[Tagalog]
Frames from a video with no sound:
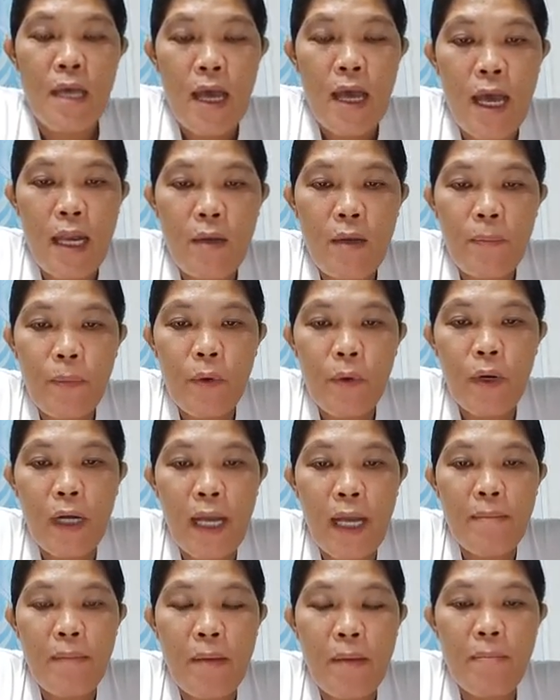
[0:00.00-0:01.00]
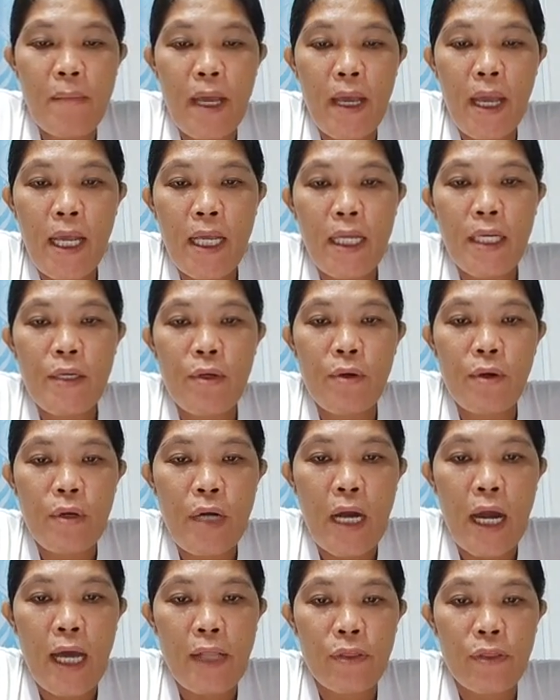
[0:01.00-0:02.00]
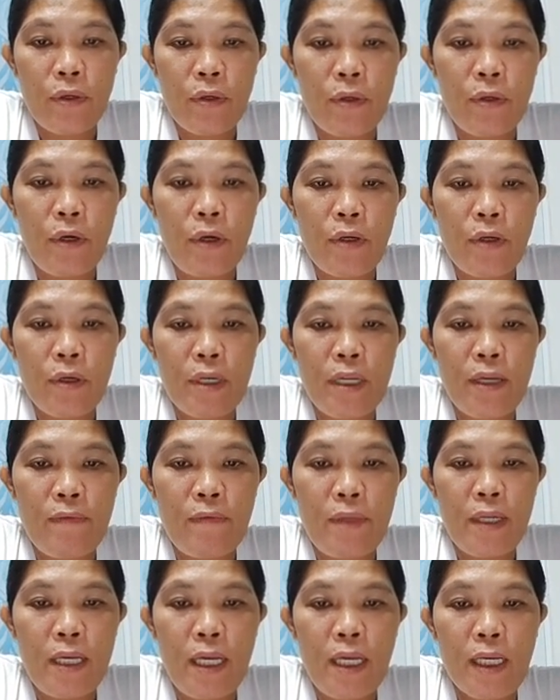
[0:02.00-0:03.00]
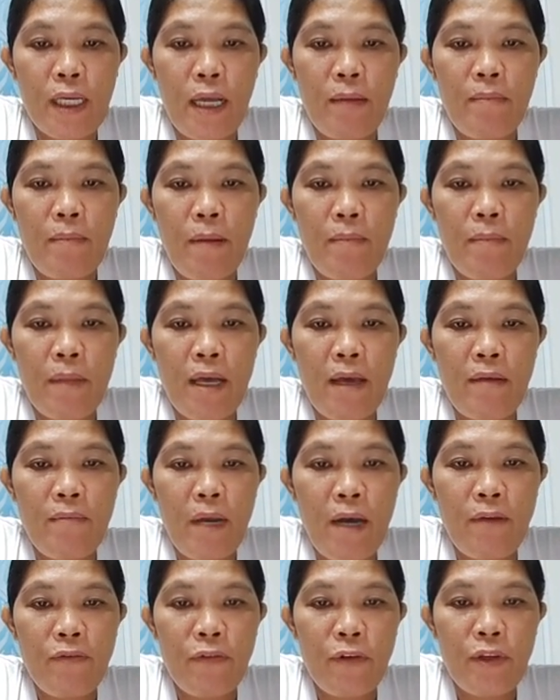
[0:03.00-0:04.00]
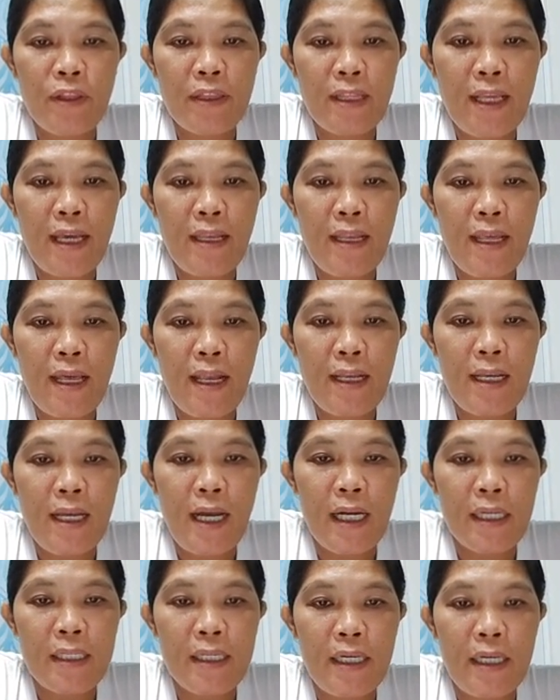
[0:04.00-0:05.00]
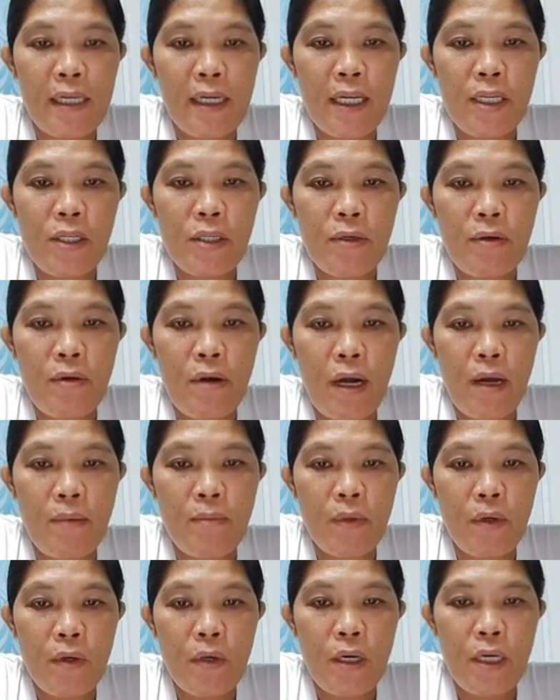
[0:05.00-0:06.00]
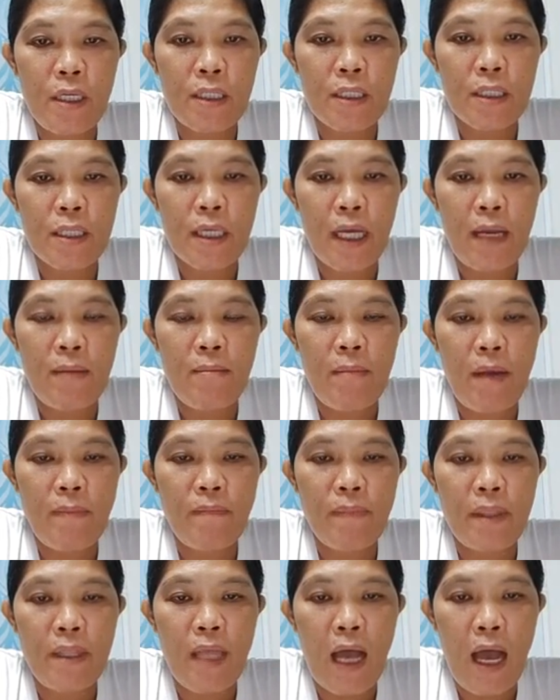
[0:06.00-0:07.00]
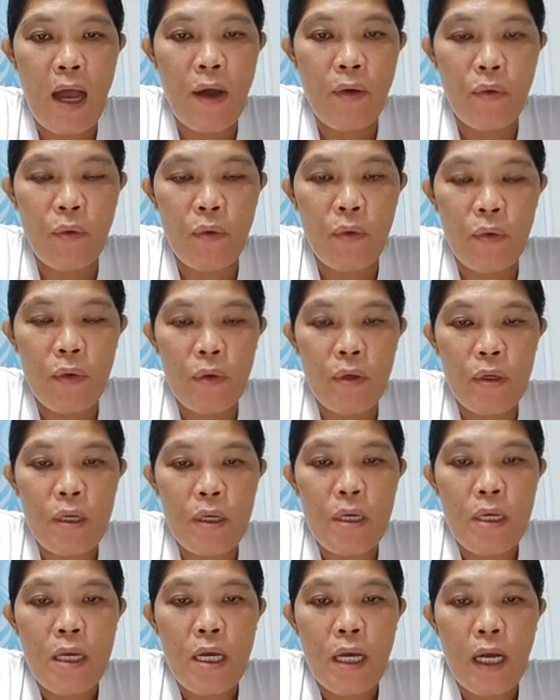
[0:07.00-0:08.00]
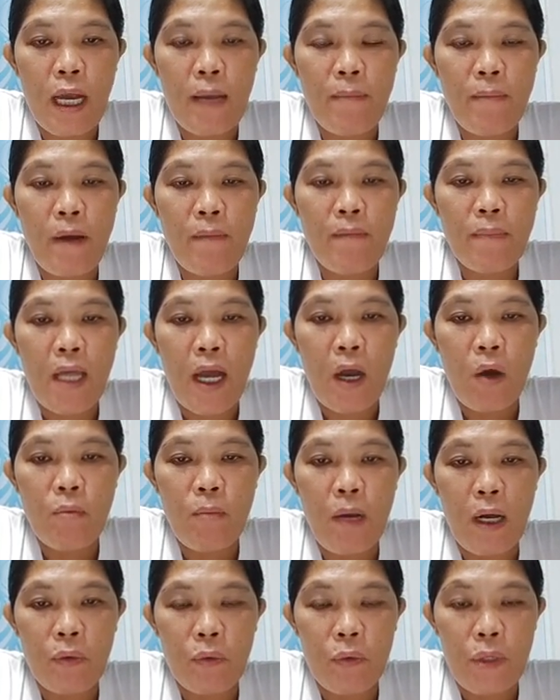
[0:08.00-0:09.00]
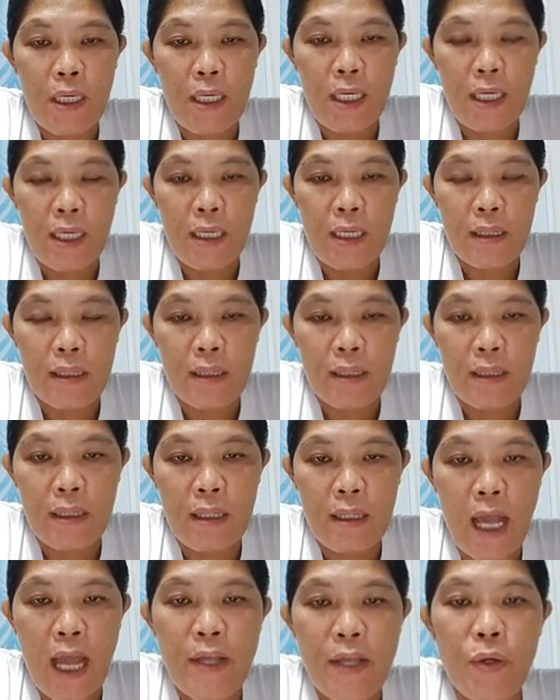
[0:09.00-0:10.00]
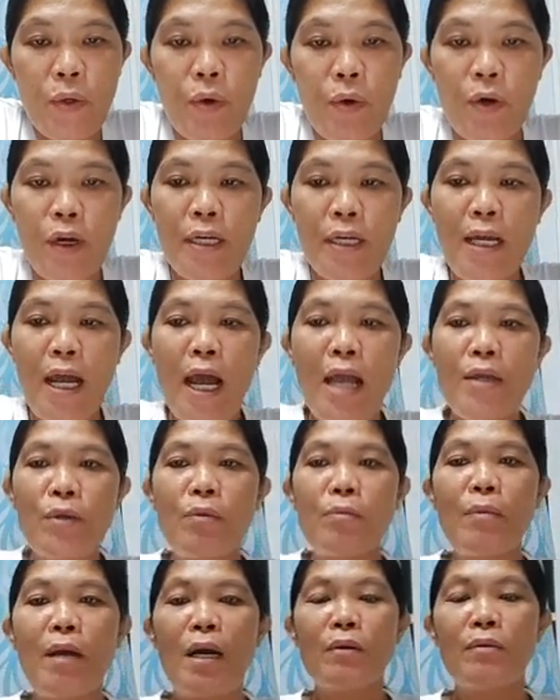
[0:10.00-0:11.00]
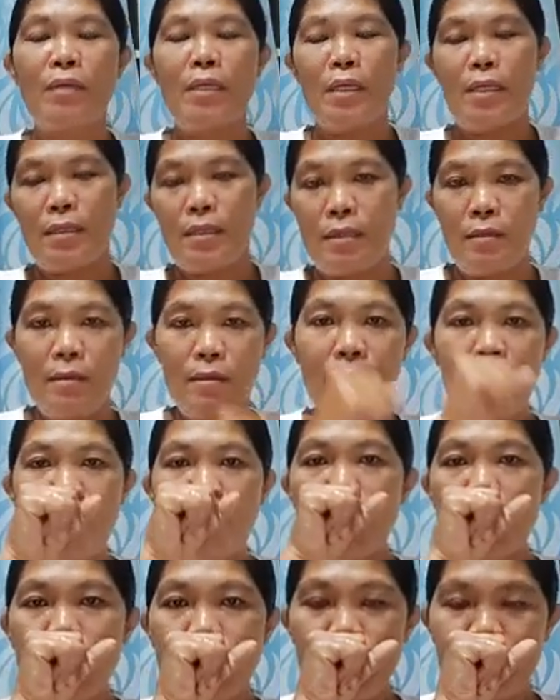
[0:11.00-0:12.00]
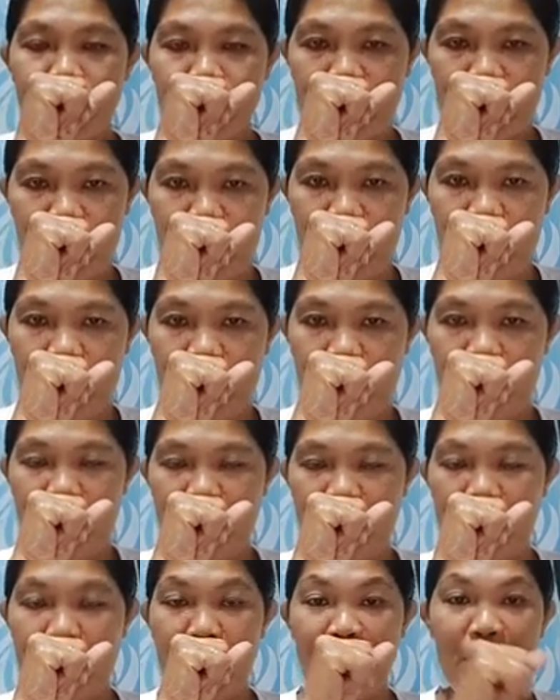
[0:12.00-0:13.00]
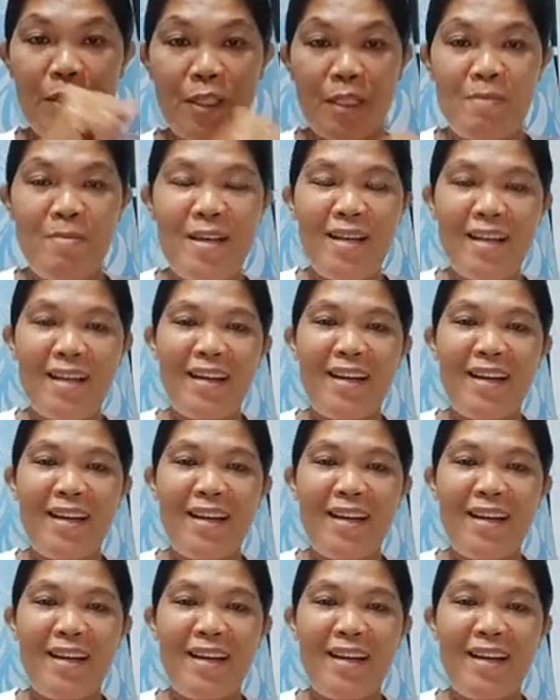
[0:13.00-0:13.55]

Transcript: Hello po kay Ma'am May Dorato. Good evening. Kay Ma'am Emma Fontenella Carreño Ramos. Kay Ma'am Daw. Kay Ma'am Daw Makulit. Dayo or Dayo Makulit. Mm, excuse me,